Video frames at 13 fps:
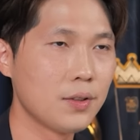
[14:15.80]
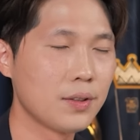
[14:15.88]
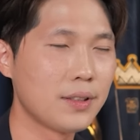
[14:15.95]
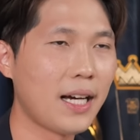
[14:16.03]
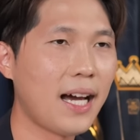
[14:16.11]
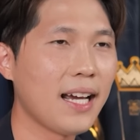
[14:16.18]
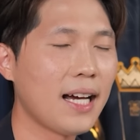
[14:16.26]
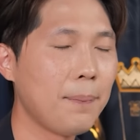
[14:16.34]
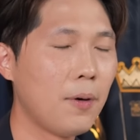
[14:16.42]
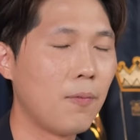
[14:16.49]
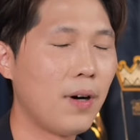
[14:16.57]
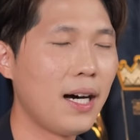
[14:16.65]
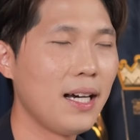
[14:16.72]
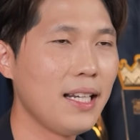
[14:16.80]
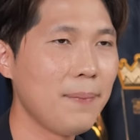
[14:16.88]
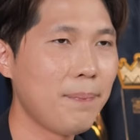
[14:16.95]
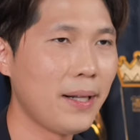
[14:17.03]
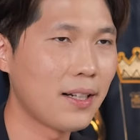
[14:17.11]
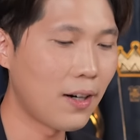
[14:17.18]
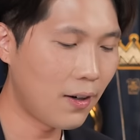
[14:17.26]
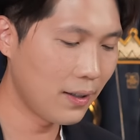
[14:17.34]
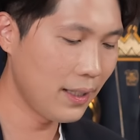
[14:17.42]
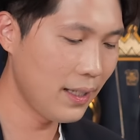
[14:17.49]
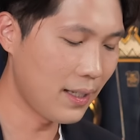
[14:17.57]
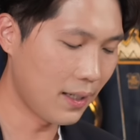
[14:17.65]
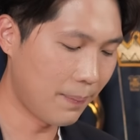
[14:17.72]
สุดท้ายครับผมว่านี่เป็นข้อ
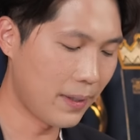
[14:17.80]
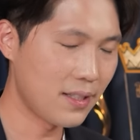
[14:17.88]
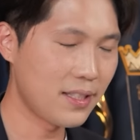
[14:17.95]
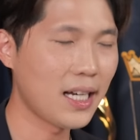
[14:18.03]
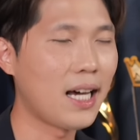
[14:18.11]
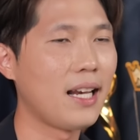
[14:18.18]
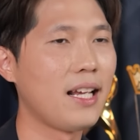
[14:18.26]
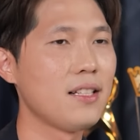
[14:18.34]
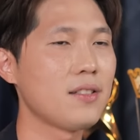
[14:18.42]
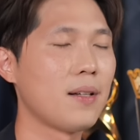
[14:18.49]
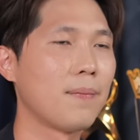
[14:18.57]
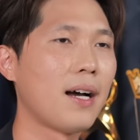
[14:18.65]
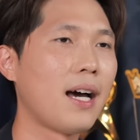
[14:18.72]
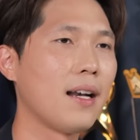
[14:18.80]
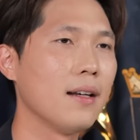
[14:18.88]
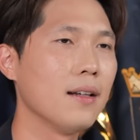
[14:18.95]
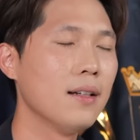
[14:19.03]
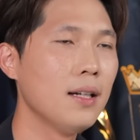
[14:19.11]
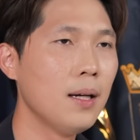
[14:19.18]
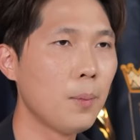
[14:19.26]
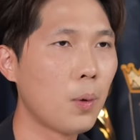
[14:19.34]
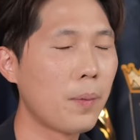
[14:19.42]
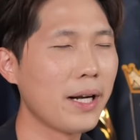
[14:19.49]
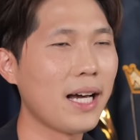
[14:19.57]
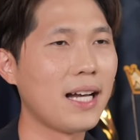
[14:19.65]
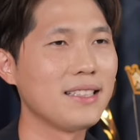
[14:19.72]
ที่เป็น challenge สำคัญผู้
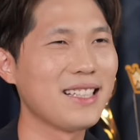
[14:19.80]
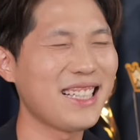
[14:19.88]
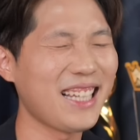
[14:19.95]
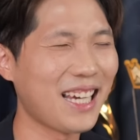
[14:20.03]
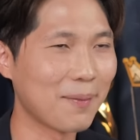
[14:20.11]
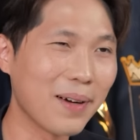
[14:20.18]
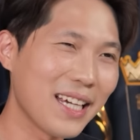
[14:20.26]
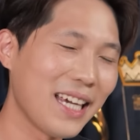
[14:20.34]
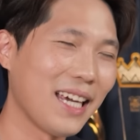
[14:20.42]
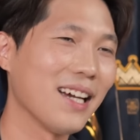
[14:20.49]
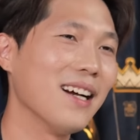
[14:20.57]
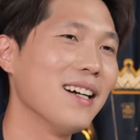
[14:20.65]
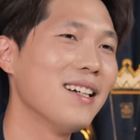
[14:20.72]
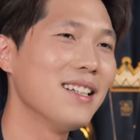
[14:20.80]
บริหารจะเก่งไม่เก่ง